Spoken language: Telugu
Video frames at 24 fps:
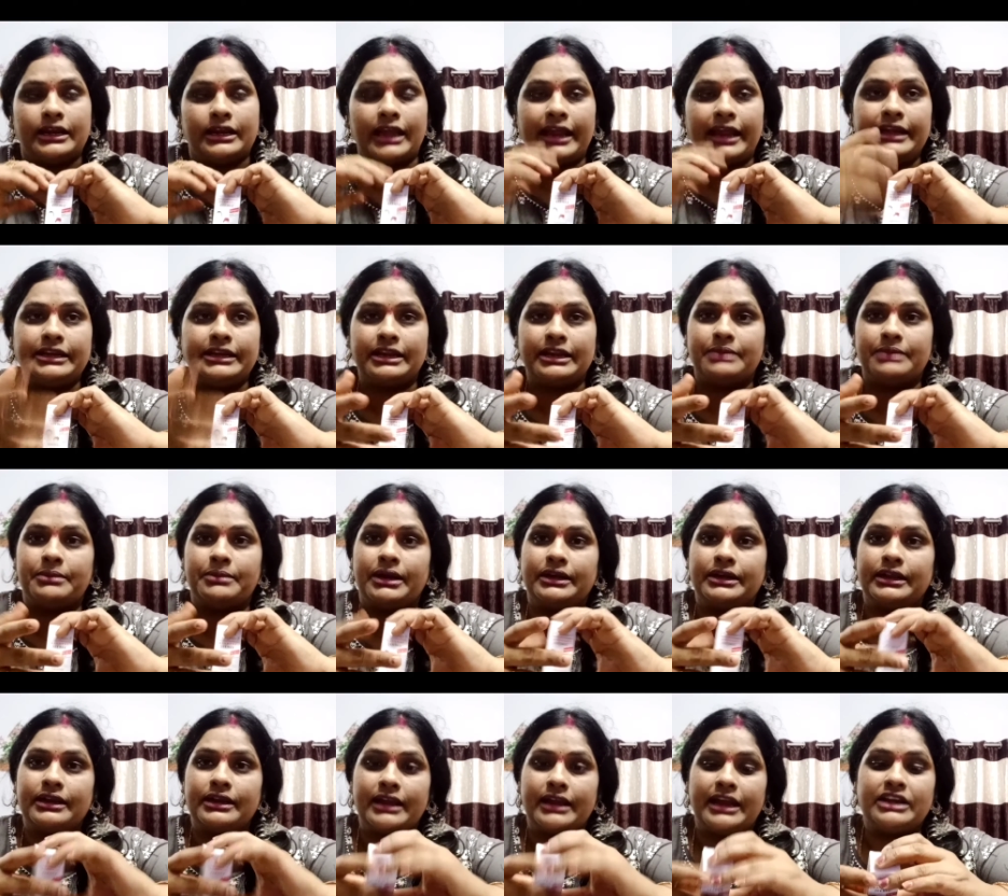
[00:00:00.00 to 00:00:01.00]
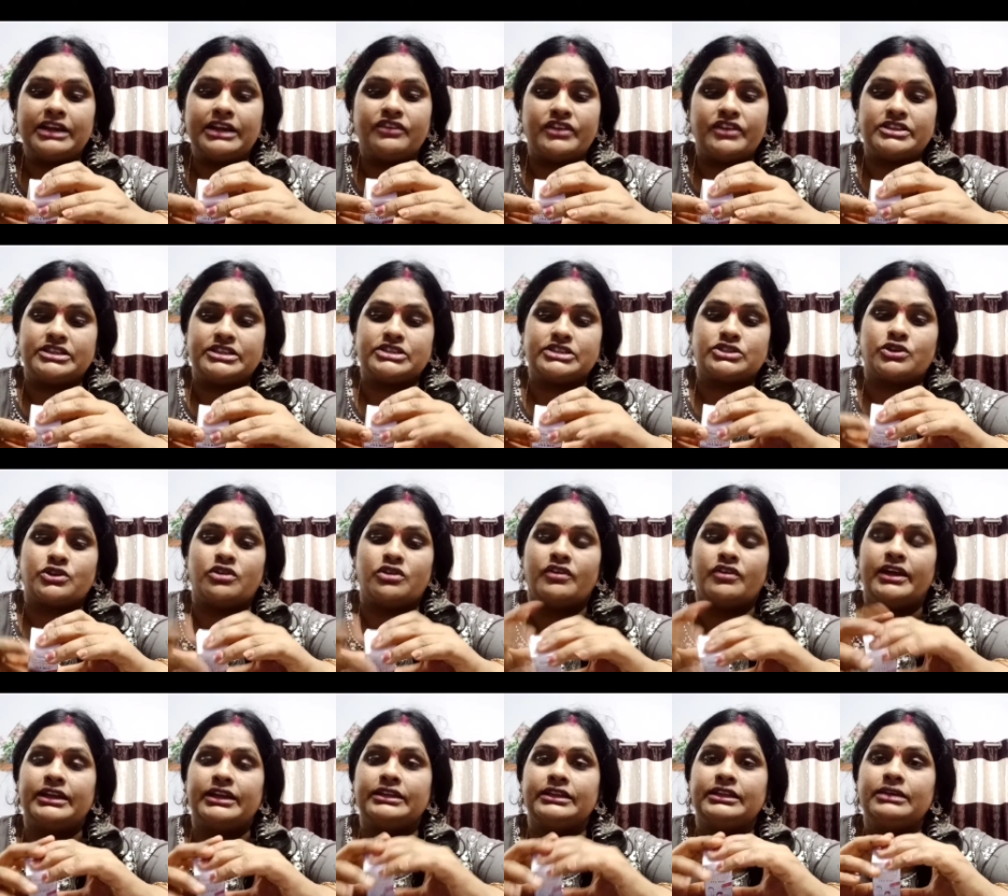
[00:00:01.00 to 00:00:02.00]
నైట్ అనమాట నైట్
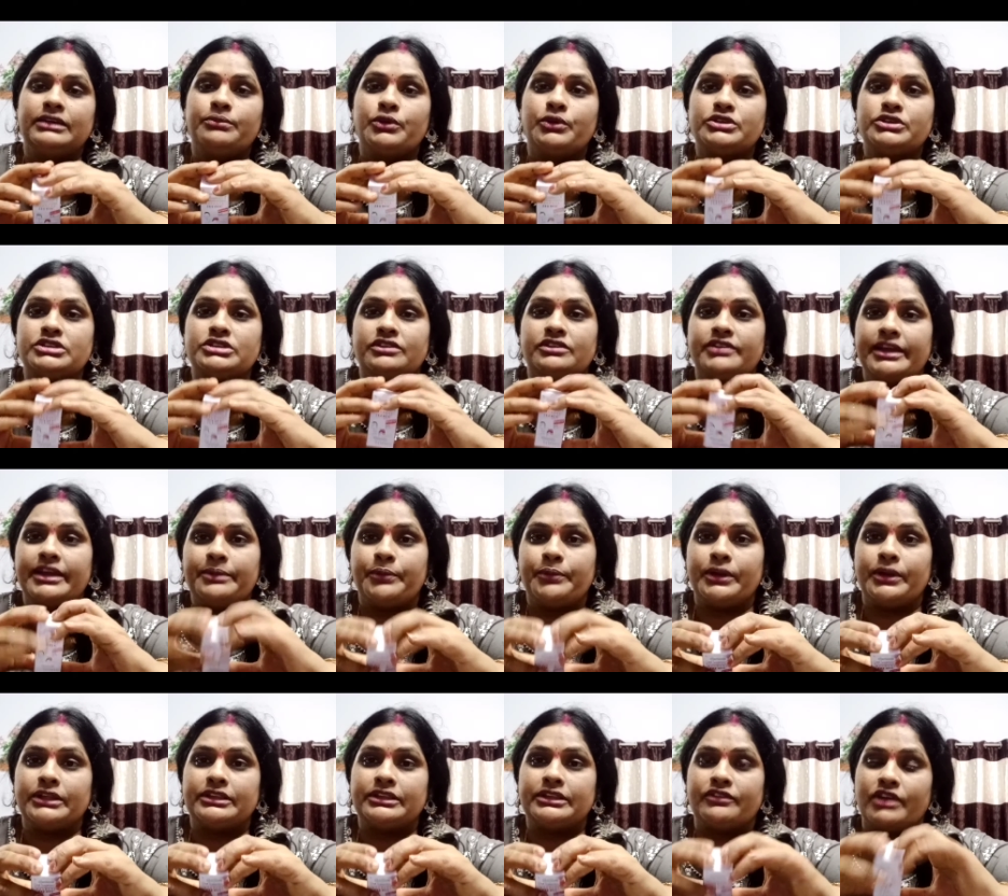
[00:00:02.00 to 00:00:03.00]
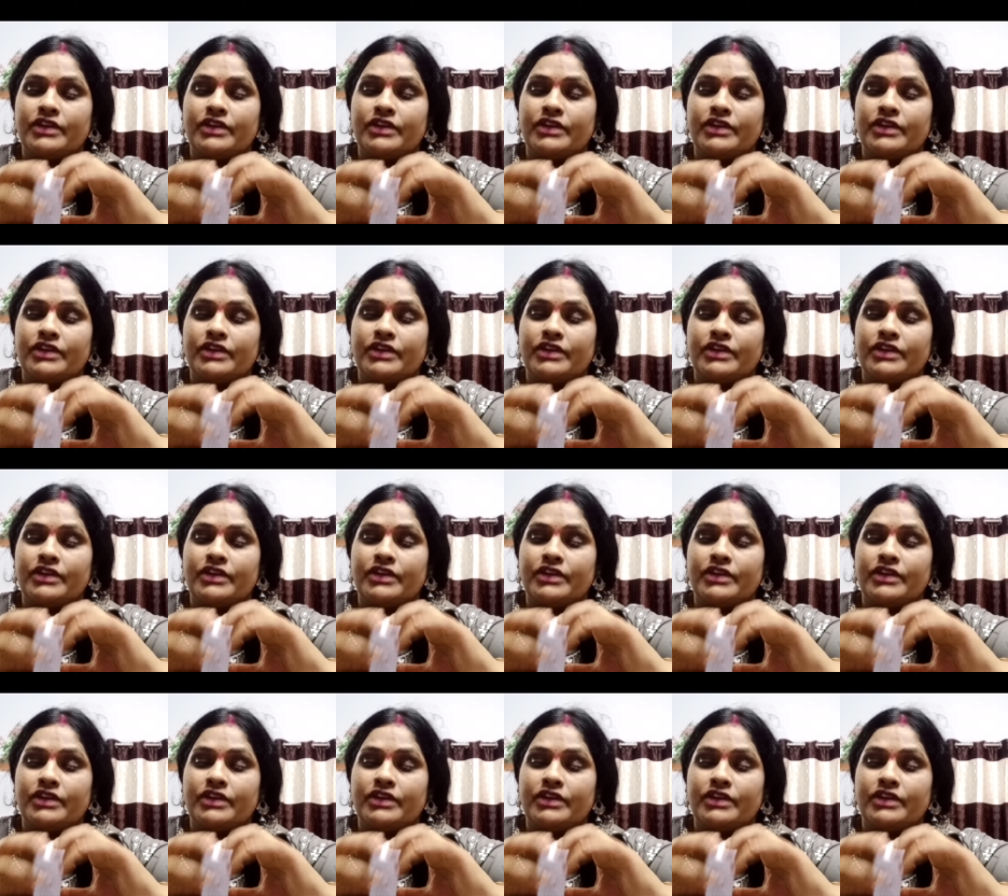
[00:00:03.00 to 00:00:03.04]
వేసేసుకోవాలి ఇది భోజనం అయిపోయిన